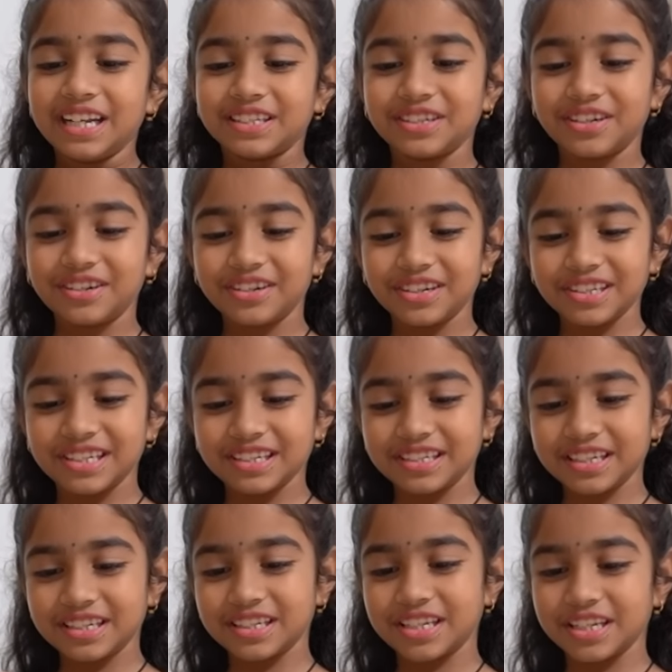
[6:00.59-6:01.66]
సో
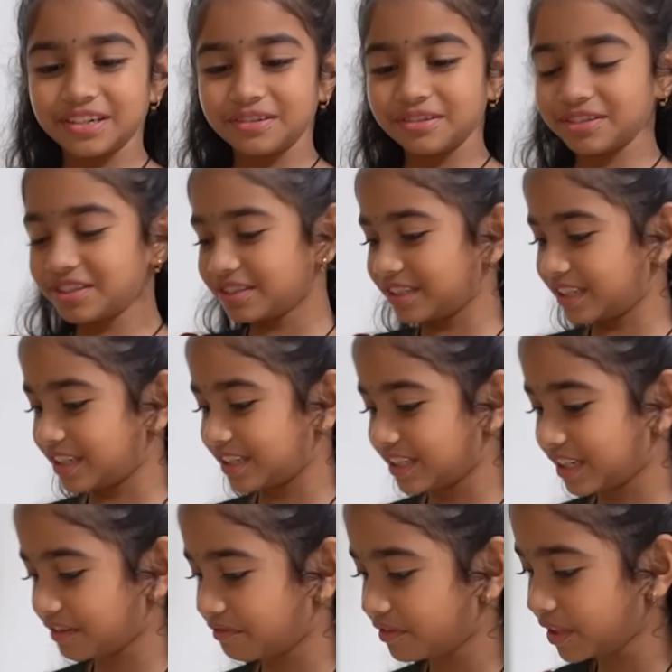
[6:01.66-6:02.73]
దిస్ ఇస్ క్యూట్ ఉంది
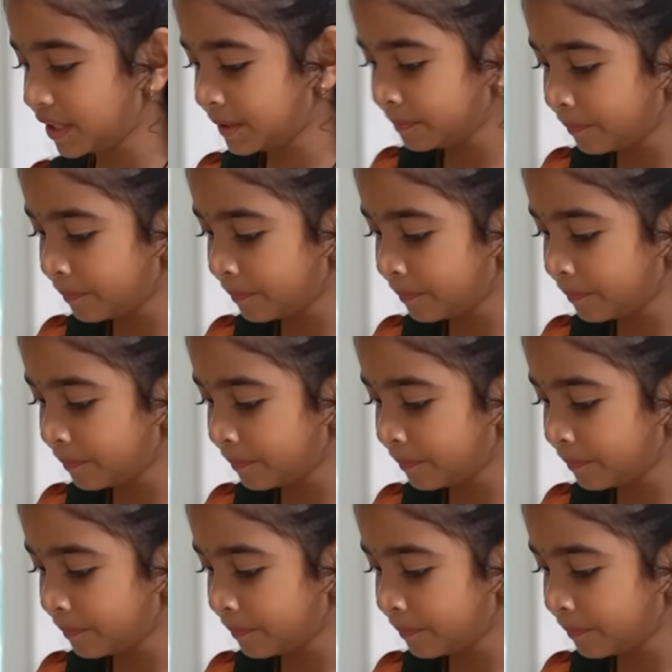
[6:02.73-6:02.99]
కదా ఇవి